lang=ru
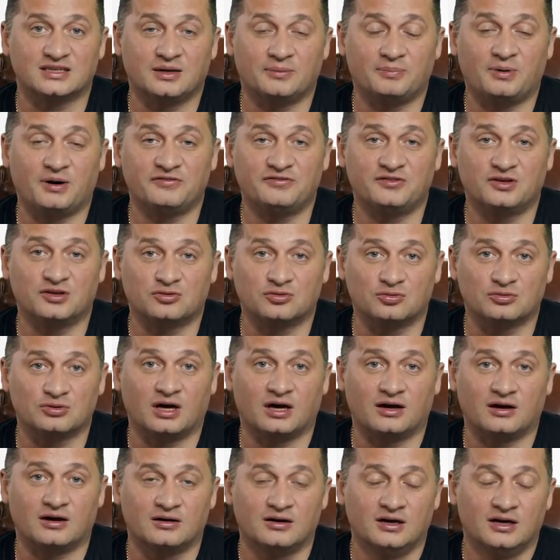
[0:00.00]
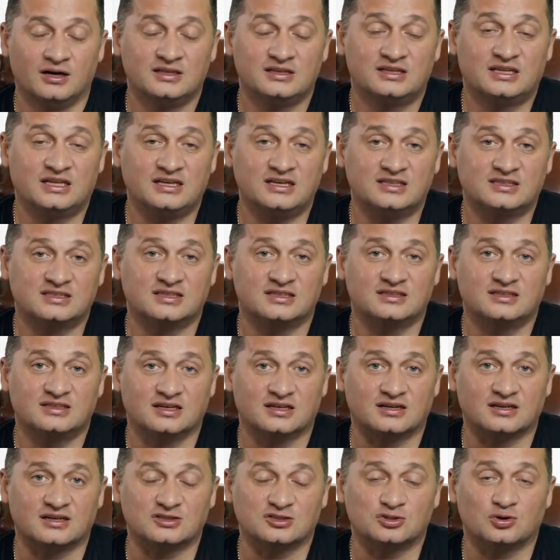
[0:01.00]
добавьте туда
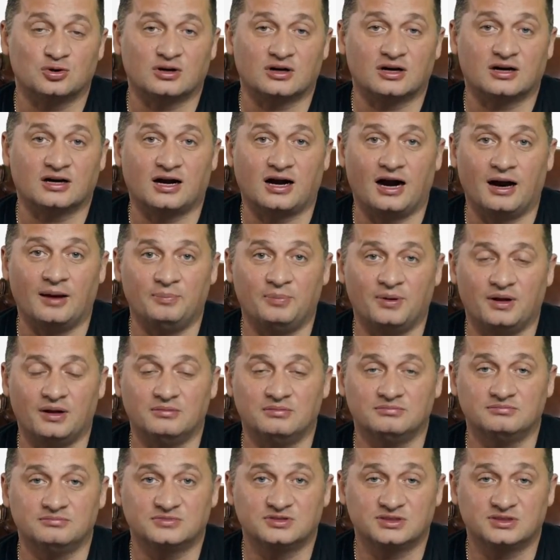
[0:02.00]
30-40 капель.